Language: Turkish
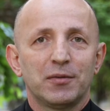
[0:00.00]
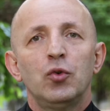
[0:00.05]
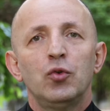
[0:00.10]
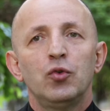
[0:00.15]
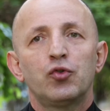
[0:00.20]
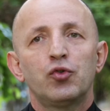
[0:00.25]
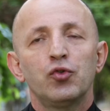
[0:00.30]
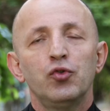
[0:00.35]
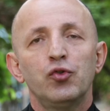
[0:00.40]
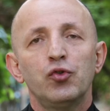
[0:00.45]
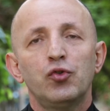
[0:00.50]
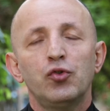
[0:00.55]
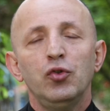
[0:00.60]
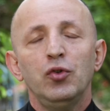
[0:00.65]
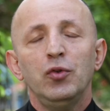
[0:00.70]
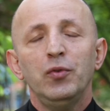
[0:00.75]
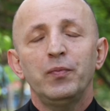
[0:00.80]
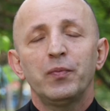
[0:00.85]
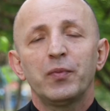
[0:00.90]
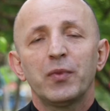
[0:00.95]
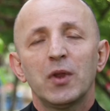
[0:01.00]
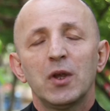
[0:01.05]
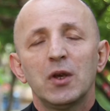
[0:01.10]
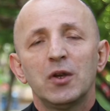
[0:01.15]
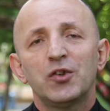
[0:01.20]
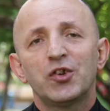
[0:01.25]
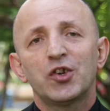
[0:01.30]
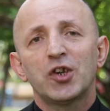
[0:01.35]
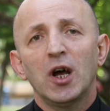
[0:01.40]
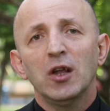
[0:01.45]
Üçüncüsü
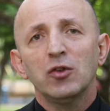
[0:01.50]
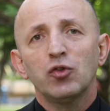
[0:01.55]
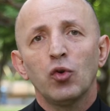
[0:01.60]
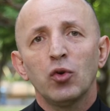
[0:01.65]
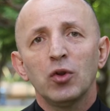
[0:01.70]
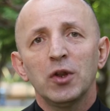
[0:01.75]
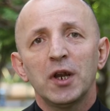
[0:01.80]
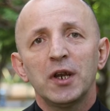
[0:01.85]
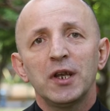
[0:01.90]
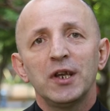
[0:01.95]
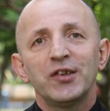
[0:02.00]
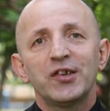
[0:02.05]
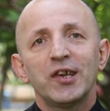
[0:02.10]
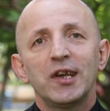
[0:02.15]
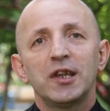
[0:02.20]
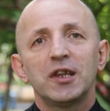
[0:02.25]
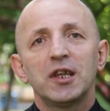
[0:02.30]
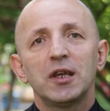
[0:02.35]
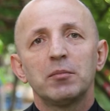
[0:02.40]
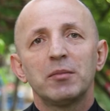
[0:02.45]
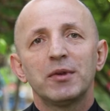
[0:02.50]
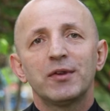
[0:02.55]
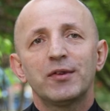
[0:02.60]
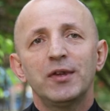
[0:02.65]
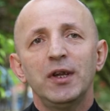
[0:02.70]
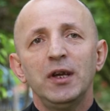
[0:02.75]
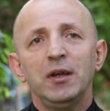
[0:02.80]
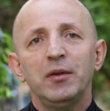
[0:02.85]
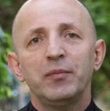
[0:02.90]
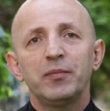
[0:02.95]
Çıkan soruları
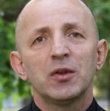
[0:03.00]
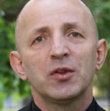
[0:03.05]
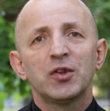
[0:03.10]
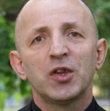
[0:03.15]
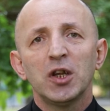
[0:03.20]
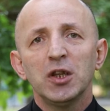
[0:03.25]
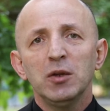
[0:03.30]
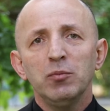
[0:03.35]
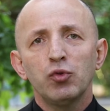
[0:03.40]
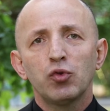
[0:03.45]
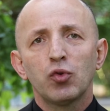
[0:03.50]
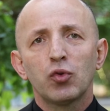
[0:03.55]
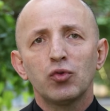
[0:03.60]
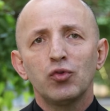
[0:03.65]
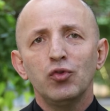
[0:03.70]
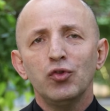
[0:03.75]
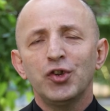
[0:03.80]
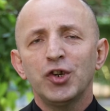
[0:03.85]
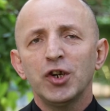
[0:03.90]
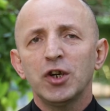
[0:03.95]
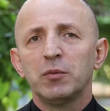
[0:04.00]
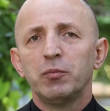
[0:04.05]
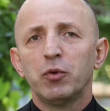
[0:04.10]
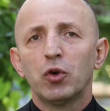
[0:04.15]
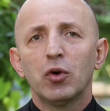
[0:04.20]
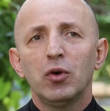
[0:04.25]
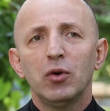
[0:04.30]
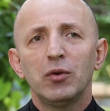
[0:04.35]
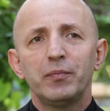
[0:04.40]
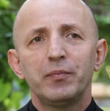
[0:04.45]
incelediğimizde tanım sorusu
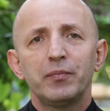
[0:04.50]
çıkmıyor.